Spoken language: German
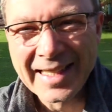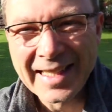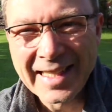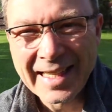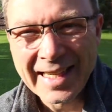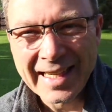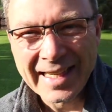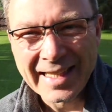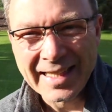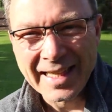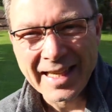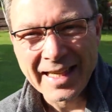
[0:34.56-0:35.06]

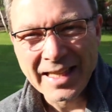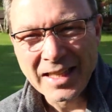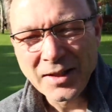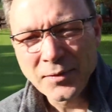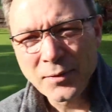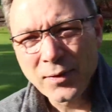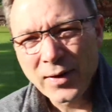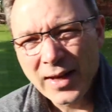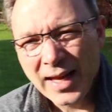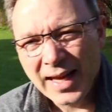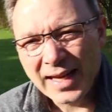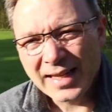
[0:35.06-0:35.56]
ja, der
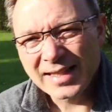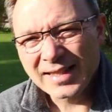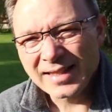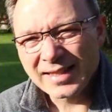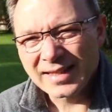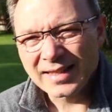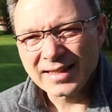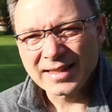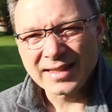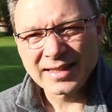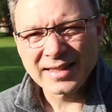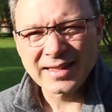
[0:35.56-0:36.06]
E-Flex
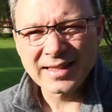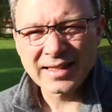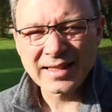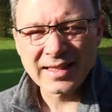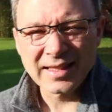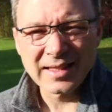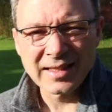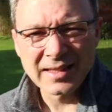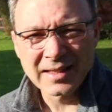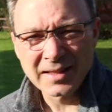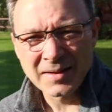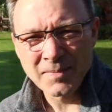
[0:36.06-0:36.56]
ist
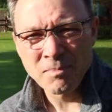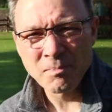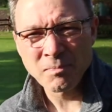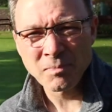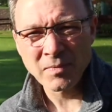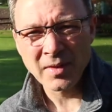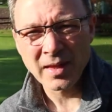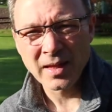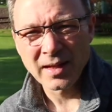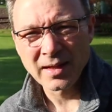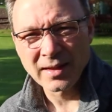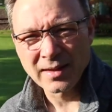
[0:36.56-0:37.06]
äh,
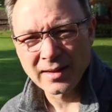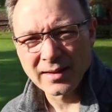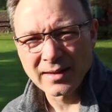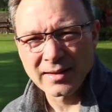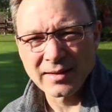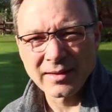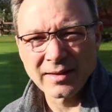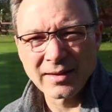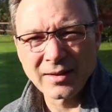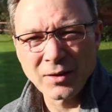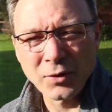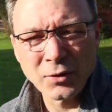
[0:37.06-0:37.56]

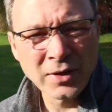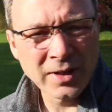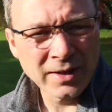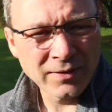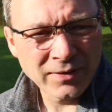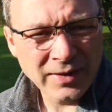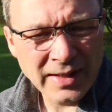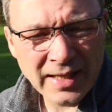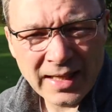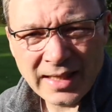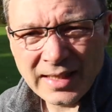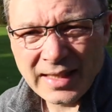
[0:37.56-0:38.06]
noch
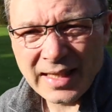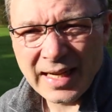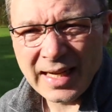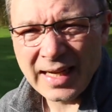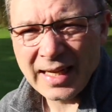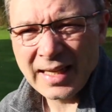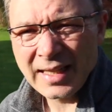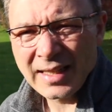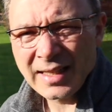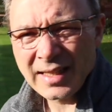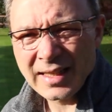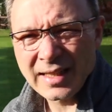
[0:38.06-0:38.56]
nicht wieder
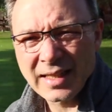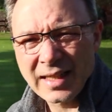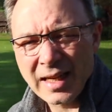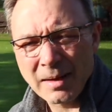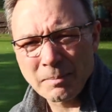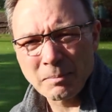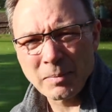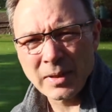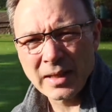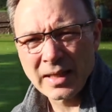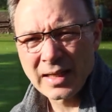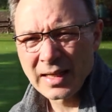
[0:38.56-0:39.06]
dran. Ich
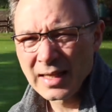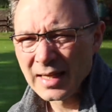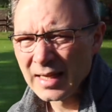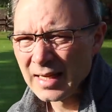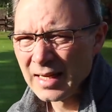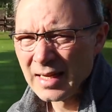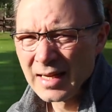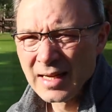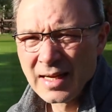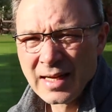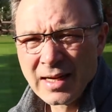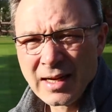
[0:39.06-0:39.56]
habe
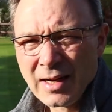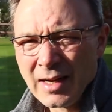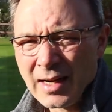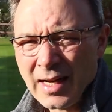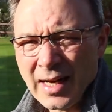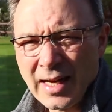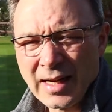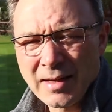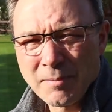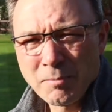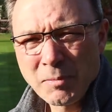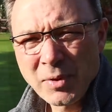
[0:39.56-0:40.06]

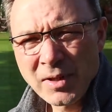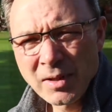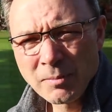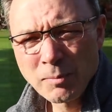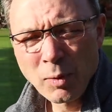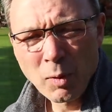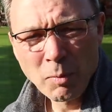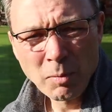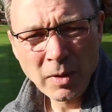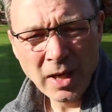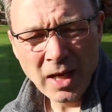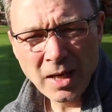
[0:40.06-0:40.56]
ein bisschen
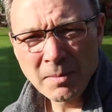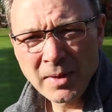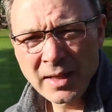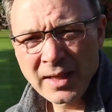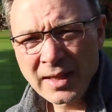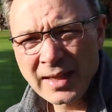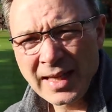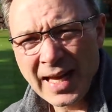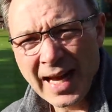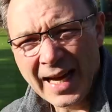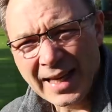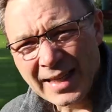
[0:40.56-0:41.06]

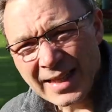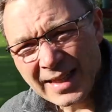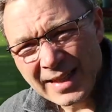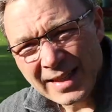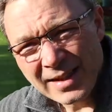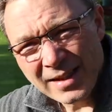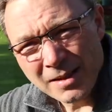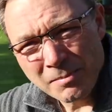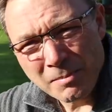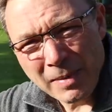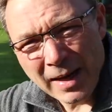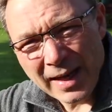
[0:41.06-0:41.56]
Probleme. Der hat
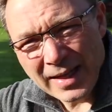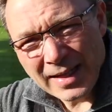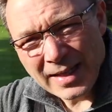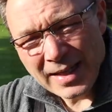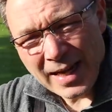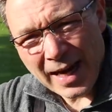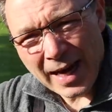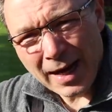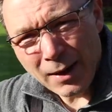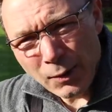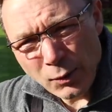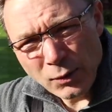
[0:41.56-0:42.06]
diese beiden
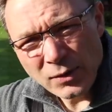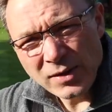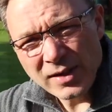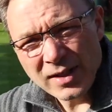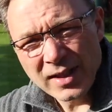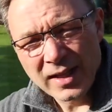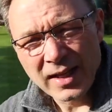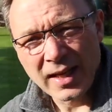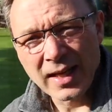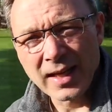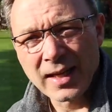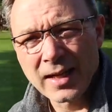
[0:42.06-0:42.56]

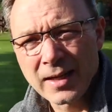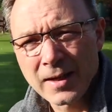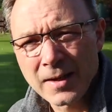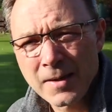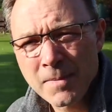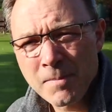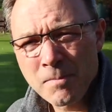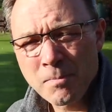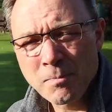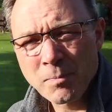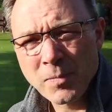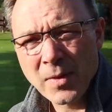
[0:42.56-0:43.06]

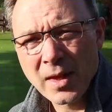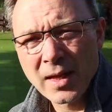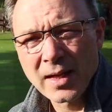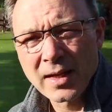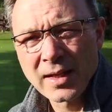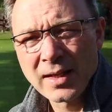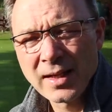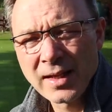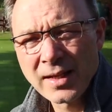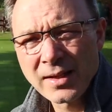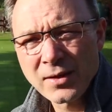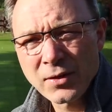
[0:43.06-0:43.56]
Ausleger
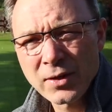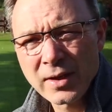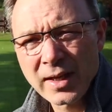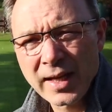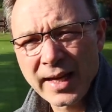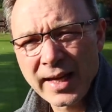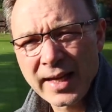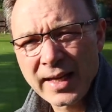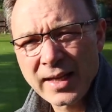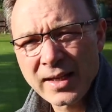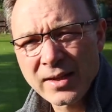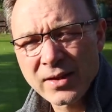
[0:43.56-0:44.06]
links und
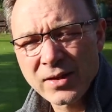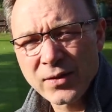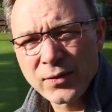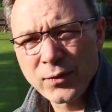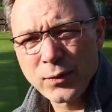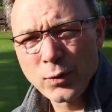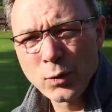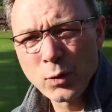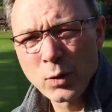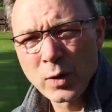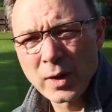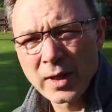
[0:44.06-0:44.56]
rechts
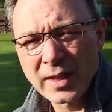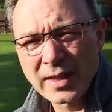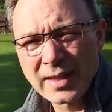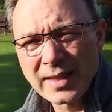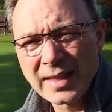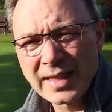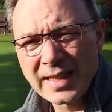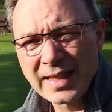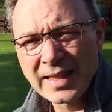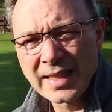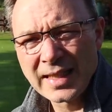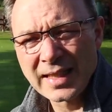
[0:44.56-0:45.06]
für
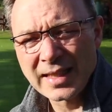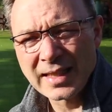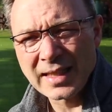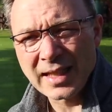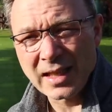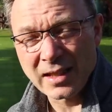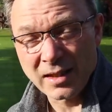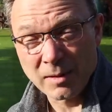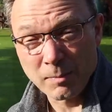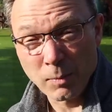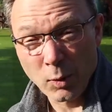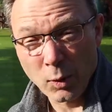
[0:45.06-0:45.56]
die
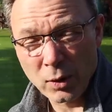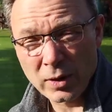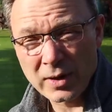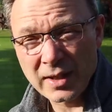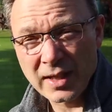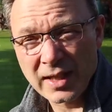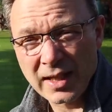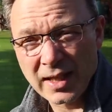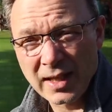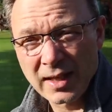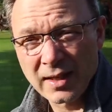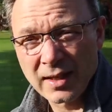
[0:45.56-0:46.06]

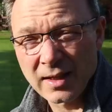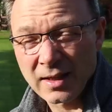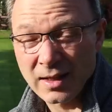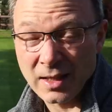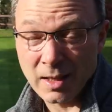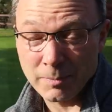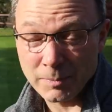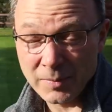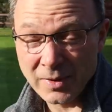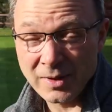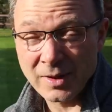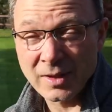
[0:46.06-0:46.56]
Transporträder. Ich
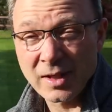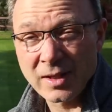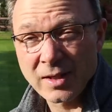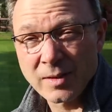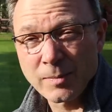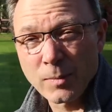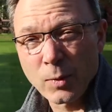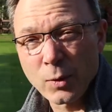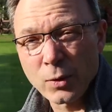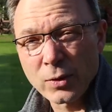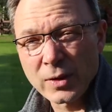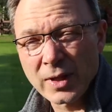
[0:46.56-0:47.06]
habe diese
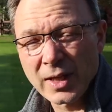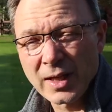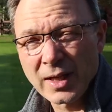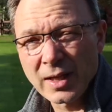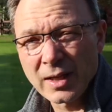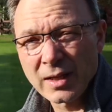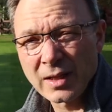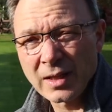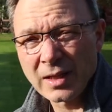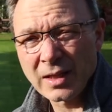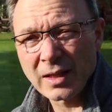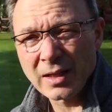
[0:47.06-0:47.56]

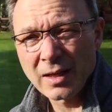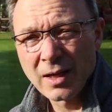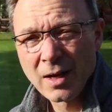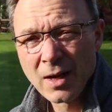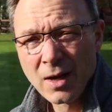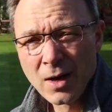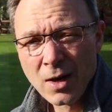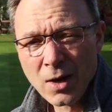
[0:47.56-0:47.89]
Transporträder nicht.